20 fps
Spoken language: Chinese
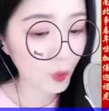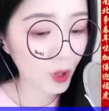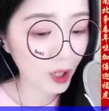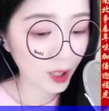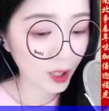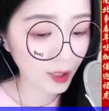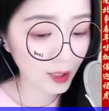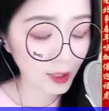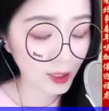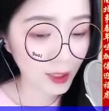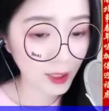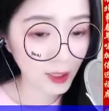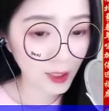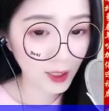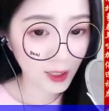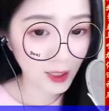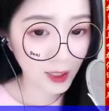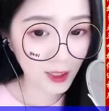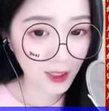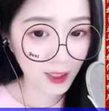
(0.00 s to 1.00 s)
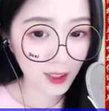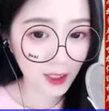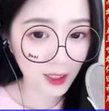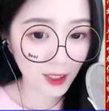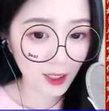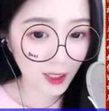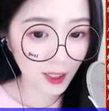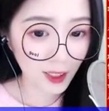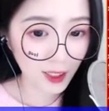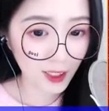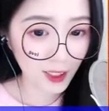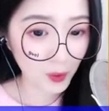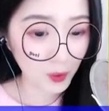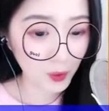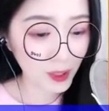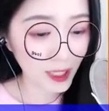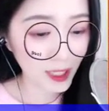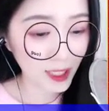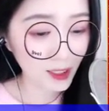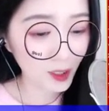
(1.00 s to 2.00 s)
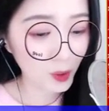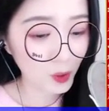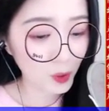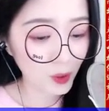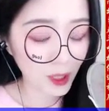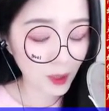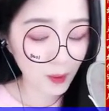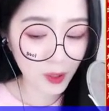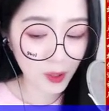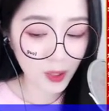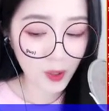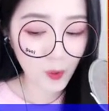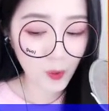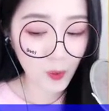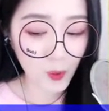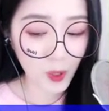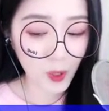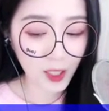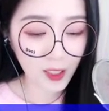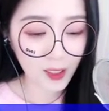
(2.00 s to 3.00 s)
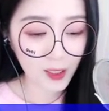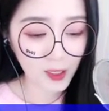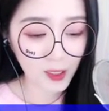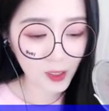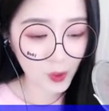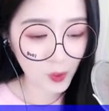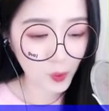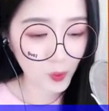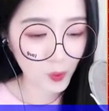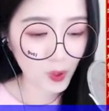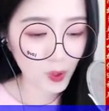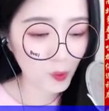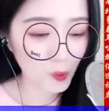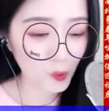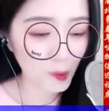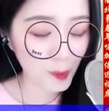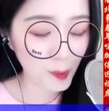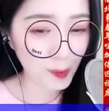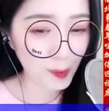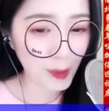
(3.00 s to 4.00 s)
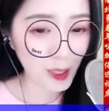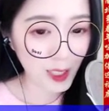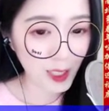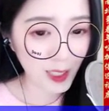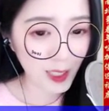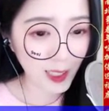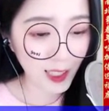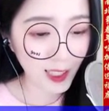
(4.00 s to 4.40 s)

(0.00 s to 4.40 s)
他冷冷地笑，眼泪终于夺眶而出。